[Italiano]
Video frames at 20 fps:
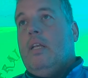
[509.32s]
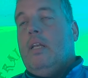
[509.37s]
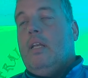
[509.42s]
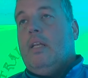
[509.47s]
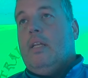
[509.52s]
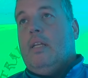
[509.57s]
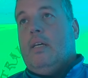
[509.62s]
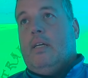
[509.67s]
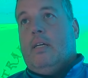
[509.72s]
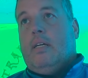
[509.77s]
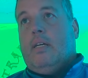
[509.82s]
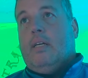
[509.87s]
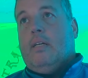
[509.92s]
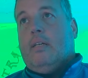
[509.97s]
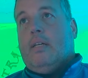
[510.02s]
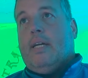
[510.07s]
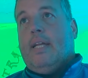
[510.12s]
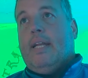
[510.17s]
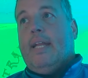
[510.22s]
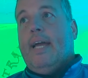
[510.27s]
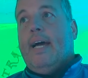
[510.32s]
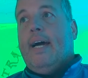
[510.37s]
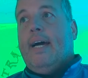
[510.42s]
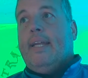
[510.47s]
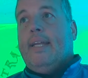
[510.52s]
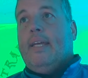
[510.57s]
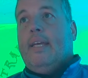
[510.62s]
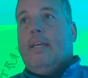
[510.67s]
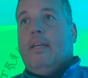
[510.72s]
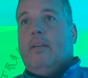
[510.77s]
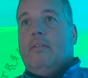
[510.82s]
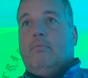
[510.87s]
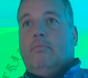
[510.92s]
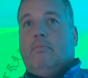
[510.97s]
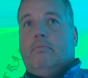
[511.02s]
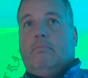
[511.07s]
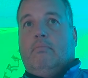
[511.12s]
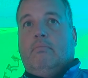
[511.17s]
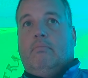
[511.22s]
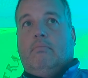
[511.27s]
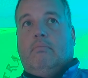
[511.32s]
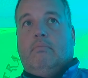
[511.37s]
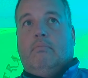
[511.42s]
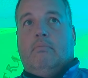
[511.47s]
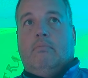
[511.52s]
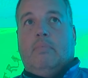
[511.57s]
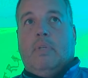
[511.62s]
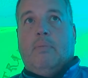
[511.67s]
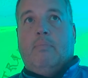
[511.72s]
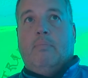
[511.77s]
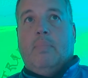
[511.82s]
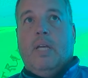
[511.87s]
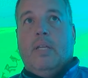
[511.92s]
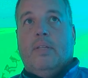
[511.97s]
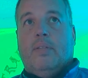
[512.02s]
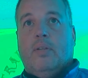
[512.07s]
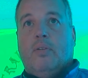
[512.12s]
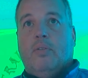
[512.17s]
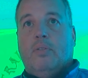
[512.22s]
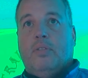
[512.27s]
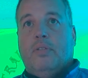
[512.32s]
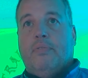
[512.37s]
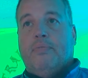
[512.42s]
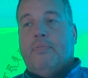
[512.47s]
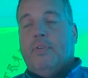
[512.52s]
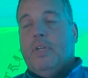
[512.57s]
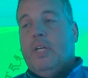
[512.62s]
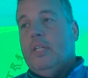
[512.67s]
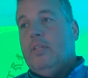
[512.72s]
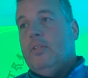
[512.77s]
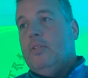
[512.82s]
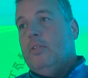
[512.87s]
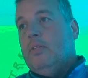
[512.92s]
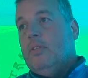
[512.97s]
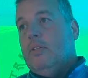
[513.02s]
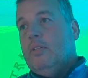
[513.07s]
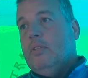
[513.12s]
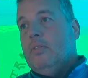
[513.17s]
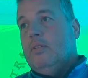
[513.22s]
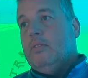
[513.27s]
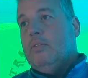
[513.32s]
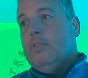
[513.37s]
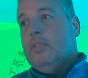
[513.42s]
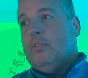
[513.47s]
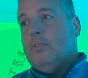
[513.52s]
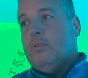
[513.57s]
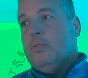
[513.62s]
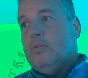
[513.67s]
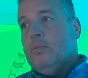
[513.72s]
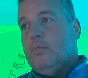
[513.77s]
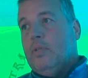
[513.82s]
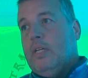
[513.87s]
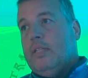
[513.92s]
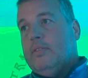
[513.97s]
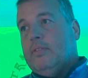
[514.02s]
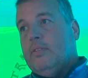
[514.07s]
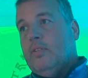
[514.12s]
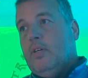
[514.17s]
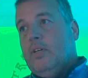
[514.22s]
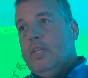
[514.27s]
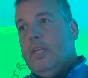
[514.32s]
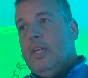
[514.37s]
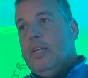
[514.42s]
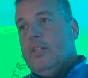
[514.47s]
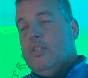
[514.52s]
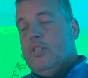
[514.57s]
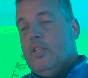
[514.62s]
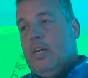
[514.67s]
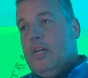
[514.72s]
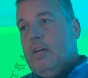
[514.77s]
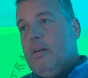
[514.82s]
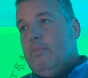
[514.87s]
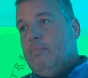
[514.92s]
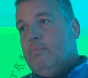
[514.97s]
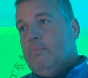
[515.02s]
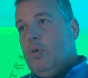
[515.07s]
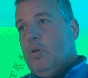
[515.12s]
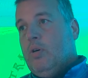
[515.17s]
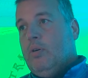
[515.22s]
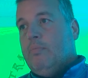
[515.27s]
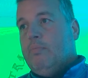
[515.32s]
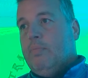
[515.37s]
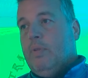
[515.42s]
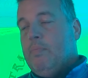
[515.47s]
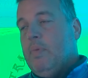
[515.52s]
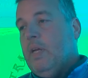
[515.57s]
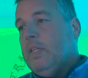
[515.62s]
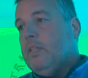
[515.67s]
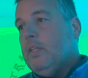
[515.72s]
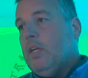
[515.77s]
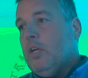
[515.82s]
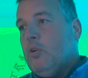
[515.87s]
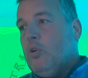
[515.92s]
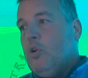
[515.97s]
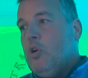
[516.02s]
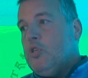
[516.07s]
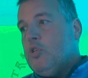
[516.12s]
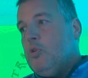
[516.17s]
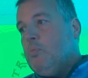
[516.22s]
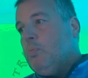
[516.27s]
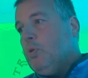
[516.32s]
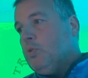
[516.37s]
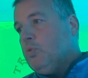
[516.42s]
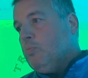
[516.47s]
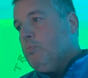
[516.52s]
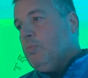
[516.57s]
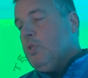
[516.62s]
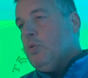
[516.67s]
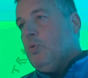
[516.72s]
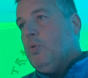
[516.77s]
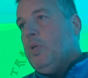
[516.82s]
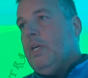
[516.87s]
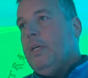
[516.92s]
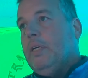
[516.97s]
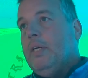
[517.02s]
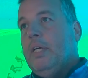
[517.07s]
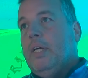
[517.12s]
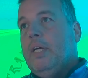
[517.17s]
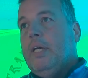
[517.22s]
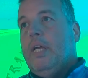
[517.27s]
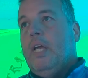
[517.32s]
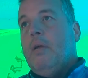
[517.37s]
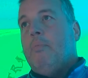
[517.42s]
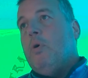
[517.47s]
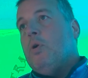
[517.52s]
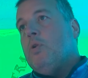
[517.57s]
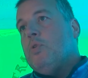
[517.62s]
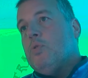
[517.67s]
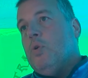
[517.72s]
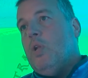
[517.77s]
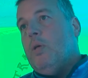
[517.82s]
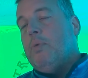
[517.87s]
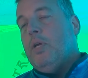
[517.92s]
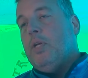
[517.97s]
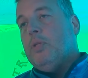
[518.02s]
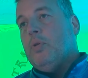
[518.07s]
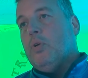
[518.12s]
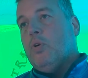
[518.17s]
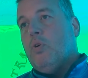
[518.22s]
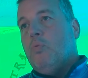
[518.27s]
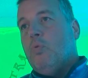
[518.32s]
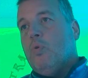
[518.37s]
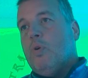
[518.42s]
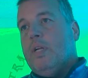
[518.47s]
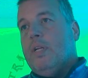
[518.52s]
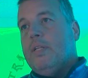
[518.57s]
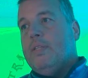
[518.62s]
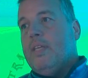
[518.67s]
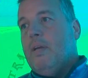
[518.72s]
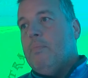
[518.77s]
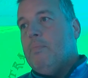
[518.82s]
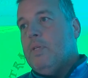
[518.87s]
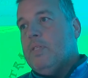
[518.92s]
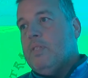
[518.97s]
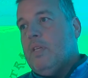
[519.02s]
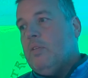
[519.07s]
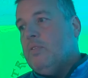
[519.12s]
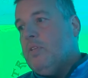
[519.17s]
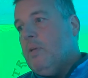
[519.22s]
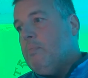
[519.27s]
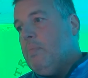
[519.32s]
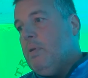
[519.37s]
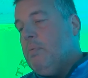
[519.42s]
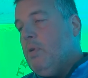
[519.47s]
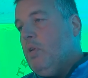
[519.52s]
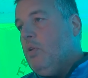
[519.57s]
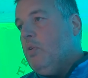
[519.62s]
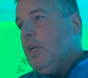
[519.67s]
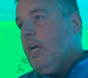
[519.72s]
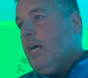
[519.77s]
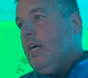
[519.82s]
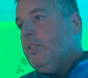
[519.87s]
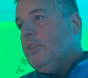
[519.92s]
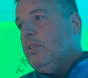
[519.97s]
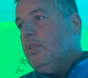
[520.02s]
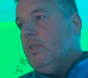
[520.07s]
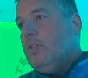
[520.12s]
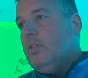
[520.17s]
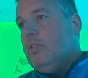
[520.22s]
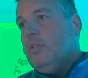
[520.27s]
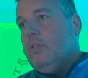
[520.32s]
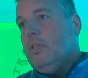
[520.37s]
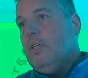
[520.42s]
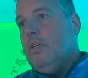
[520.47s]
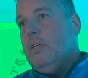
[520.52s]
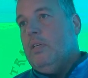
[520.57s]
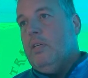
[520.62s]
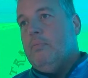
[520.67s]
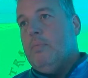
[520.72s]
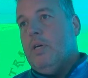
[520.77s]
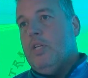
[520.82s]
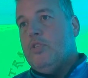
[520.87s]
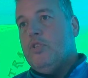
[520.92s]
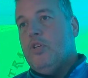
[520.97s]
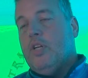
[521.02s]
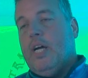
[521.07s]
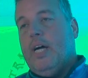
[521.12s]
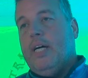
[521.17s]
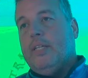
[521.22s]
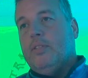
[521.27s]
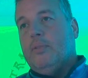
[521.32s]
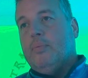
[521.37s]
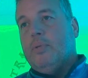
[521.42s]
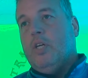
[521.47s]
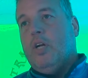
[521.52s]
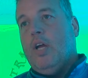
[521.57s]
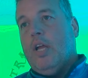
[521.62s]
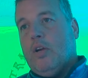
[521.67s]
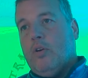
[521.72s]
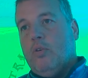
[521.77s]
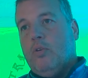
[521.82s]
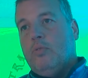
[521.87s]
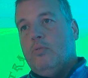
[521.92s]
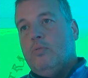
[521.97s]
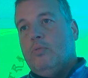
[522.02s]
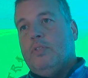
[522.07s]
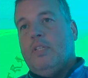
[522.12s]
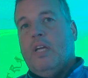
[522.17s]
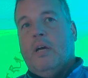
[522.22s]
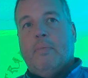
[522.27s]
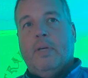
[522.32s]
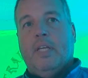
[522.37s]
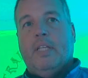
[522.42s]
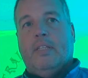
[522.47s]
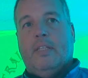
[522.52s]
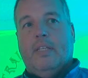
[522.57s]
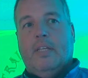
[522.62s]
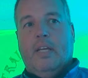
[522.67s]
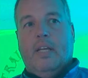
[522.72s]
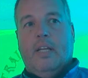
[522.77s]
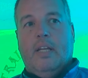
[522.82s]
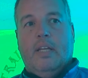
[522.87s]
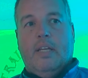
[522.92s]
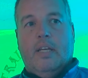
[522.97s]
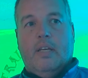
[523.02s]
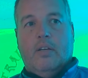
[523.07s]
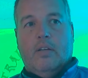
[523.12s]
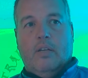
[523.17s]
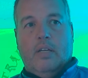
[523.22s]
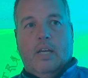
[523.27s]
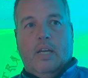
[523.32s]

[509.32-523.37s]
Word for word: il creare un ambiente così freddo in una struttura storica ha già un po' gli impianti tecnologici un po' su misura e poi l'isolamento che comunque nel tempo è stato sempre migliorato e maggiorato, però ecco ultimamente le